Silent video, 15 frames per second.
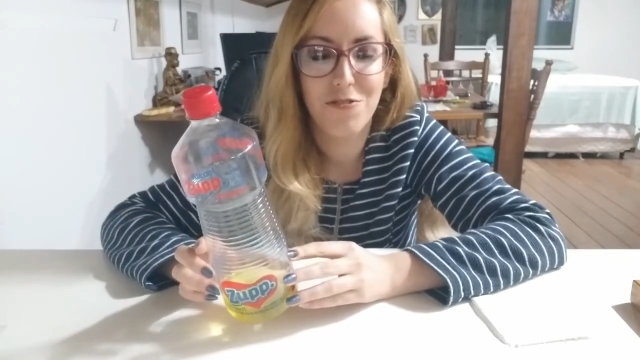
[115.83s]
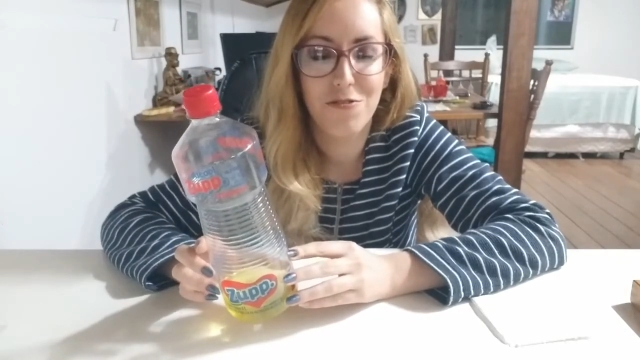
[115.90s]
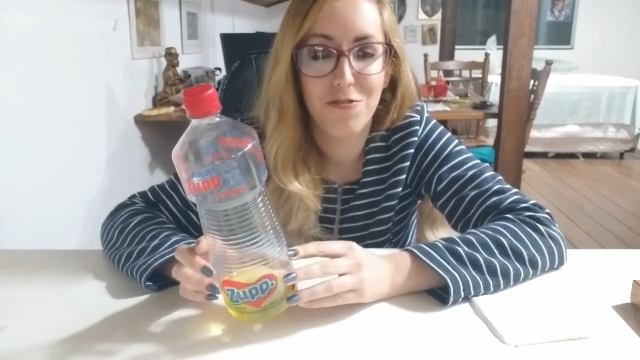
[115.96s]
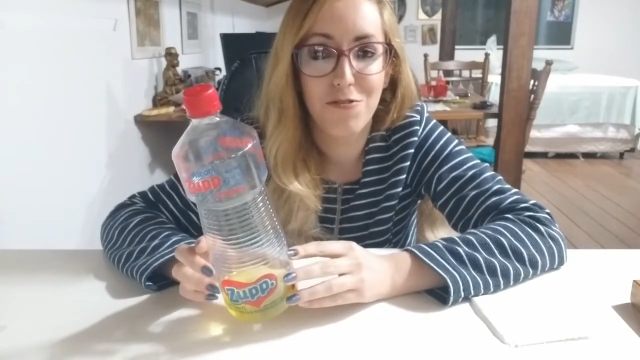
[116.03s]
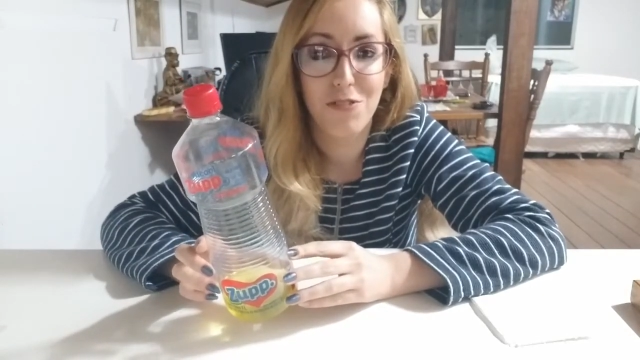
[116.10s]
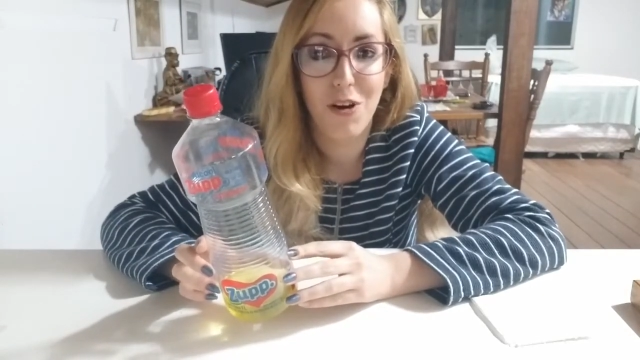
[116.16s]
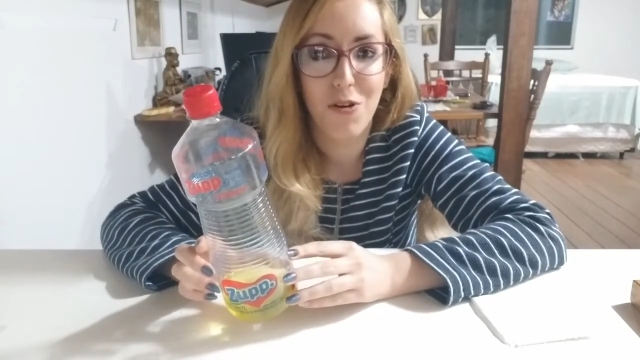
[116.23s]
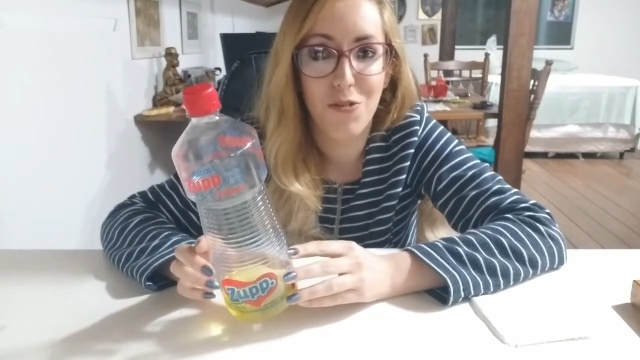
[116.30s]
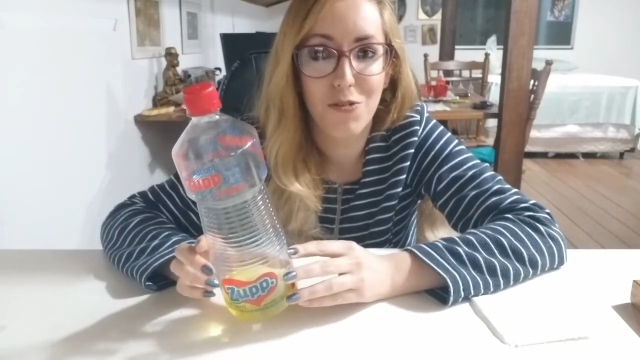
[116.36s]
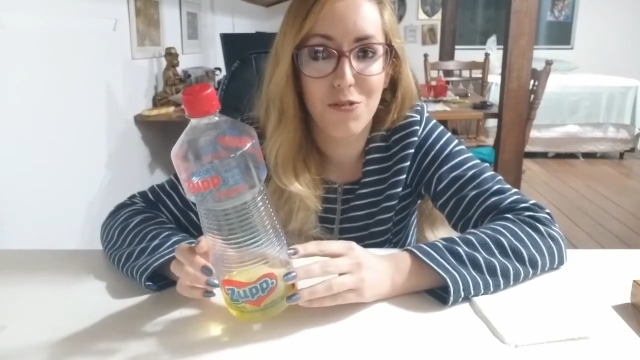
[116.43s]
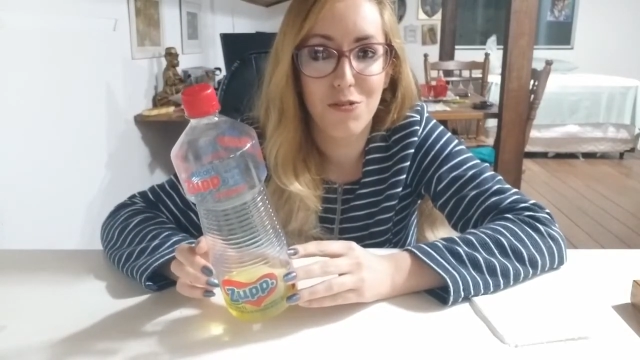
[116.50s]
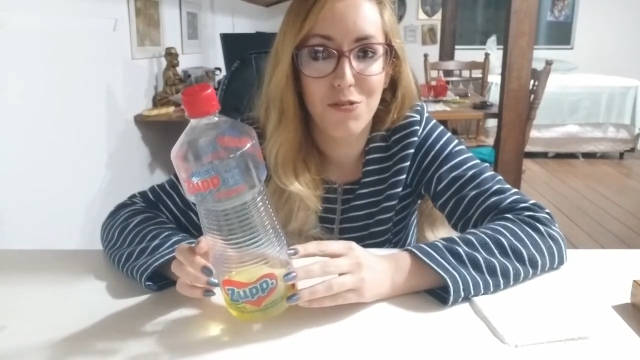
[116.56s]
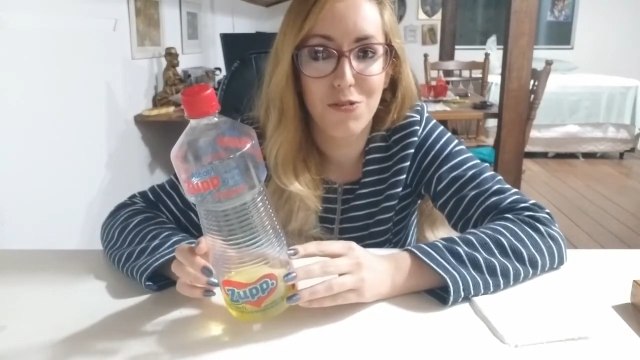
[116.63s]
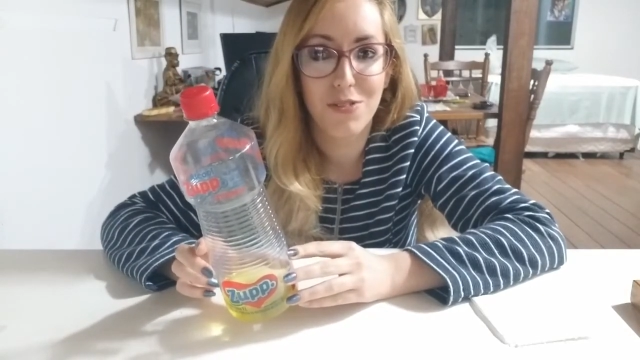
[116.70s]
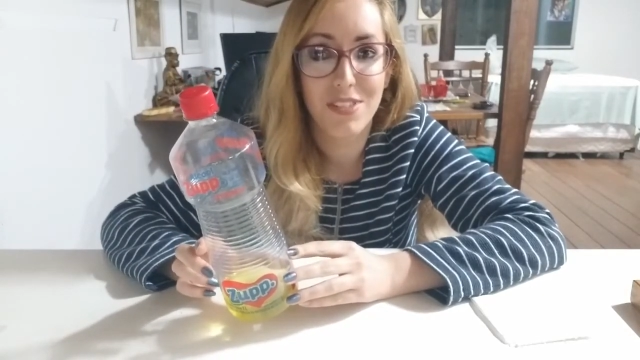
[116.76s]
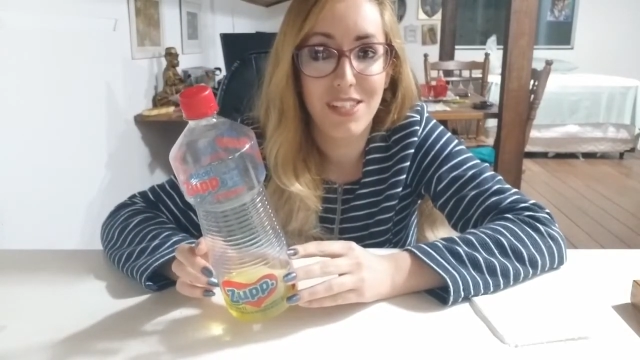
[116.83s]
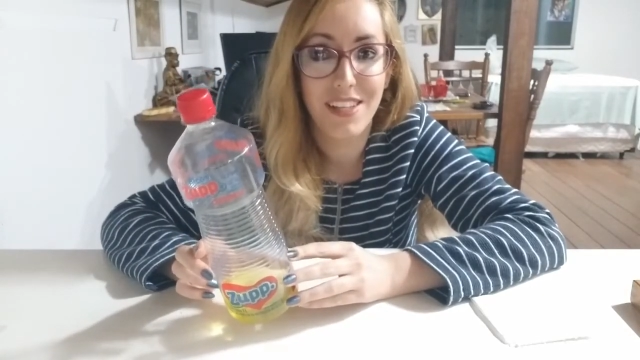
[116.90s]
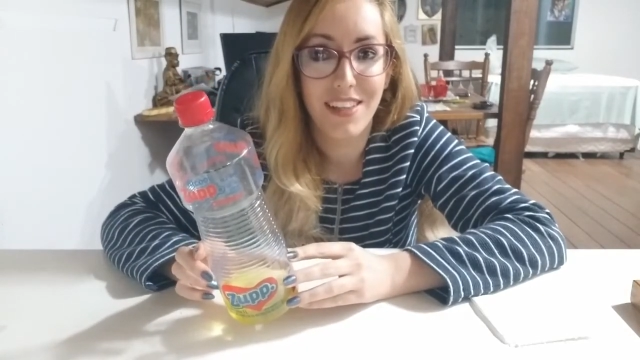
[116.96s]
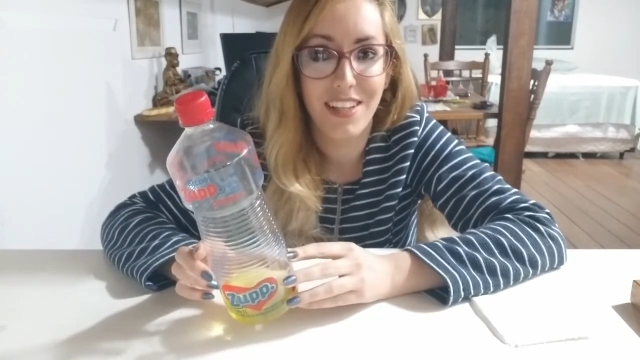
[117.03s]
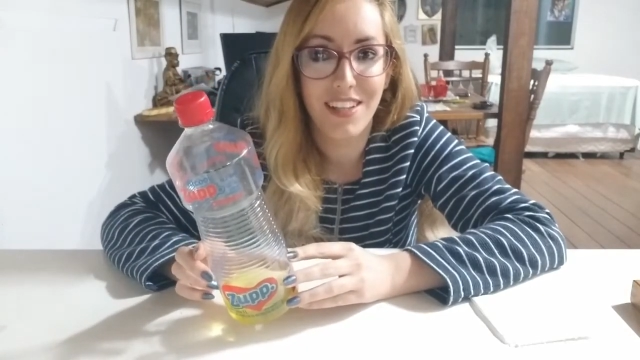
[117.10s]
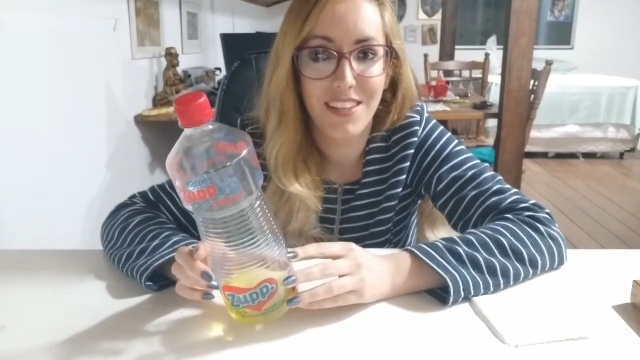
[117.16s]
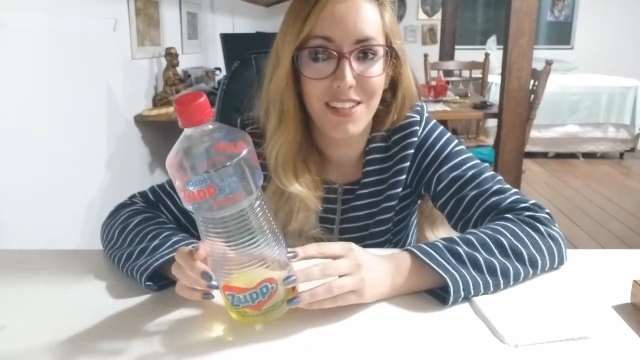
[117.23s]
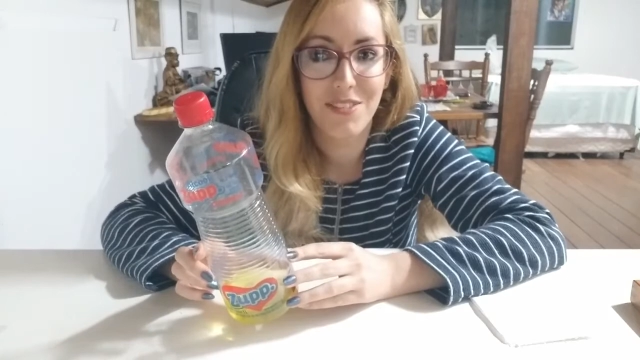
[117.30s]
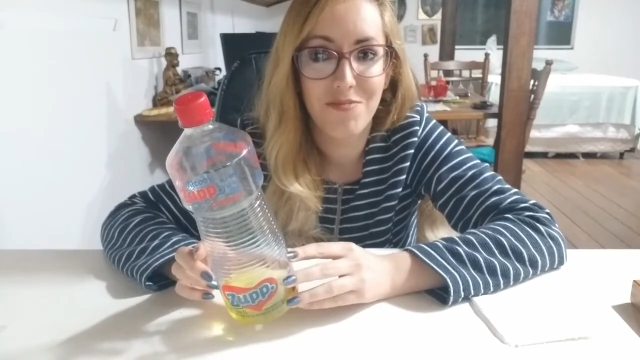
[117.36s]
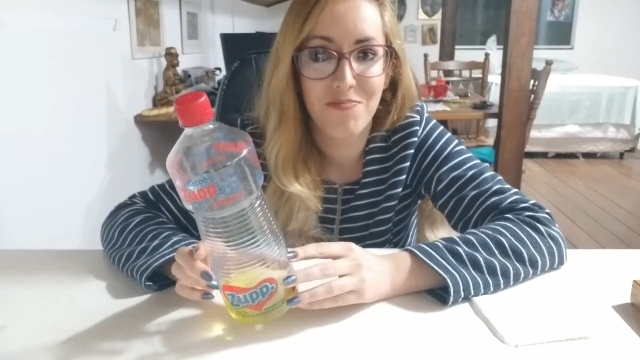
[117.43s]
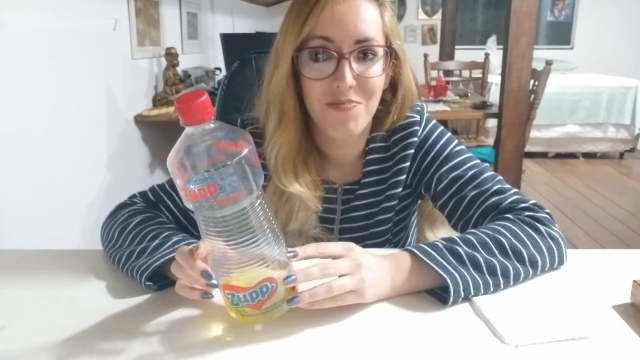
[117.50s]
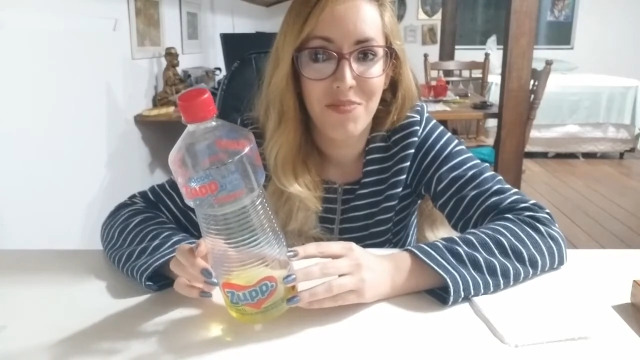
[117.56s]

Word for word: o álcool 70